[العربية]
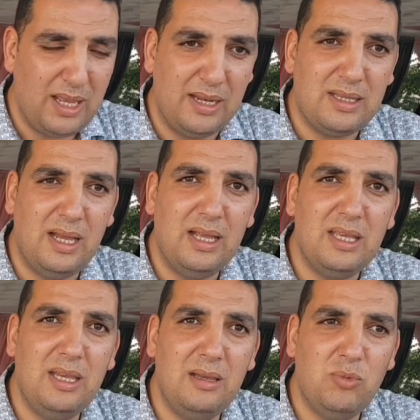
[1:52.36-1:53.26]
كانت
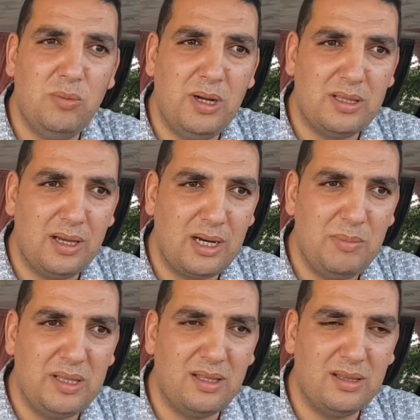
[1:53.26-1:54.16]
هذه مبادرة
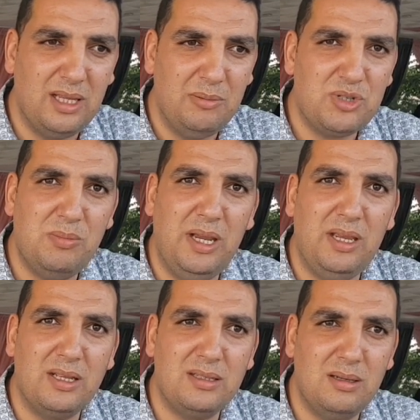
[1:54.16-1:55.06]
من تنظيم
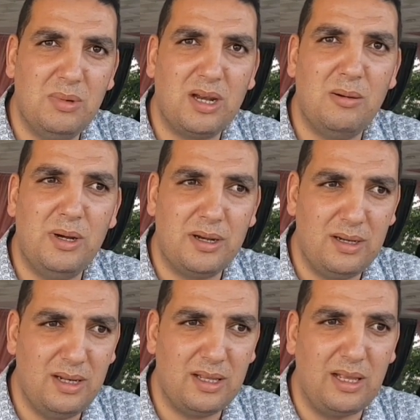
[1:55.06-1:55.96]
جمعية ميرامار
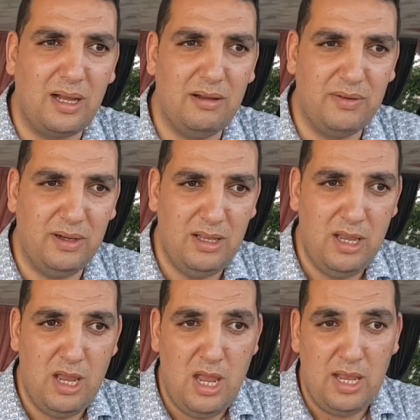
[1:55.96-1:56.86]
للثقافة
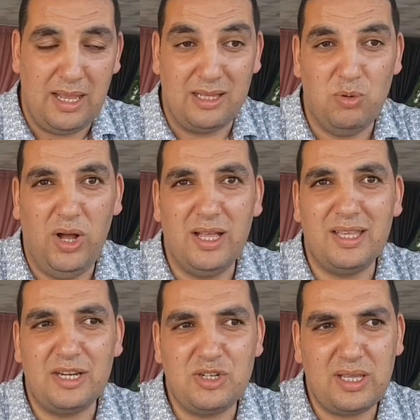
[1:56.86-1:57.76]
كانت
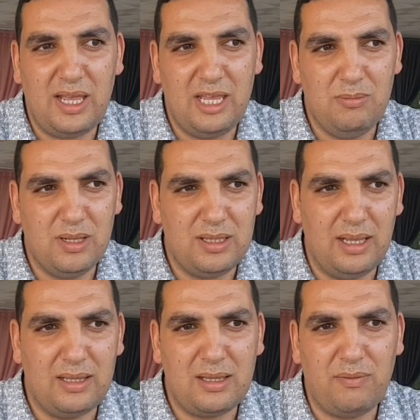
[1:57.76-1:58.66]
محاضرة جد قيمة
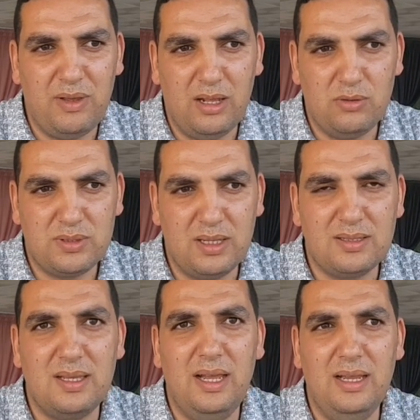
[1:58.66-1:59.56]
تحدث فيها الأستاذ
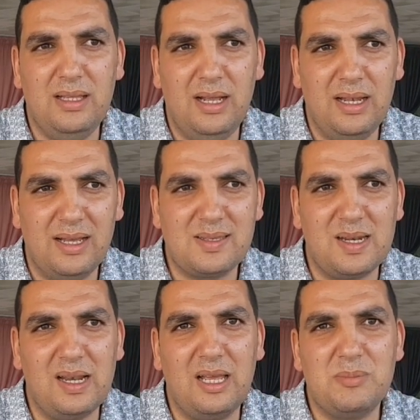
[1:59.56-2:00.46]
سعيد عن
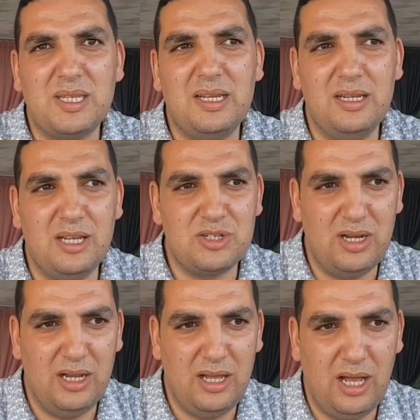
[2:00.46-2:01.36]
الأسرار الخمسة
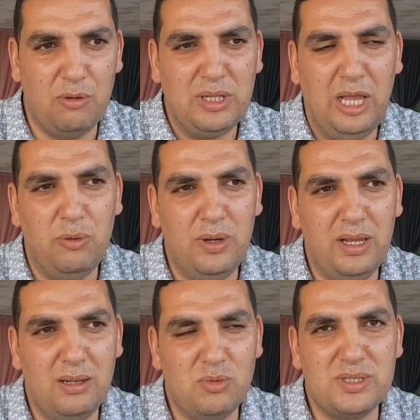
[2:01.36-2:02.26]
للنجاح أو
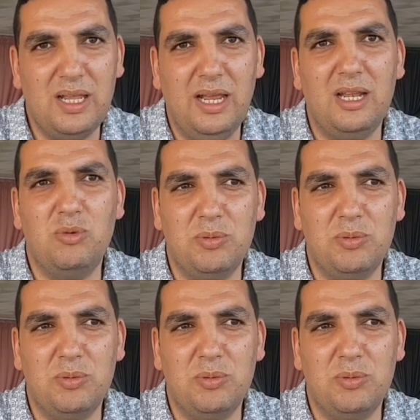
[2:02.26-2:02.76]
تحويل المستحيل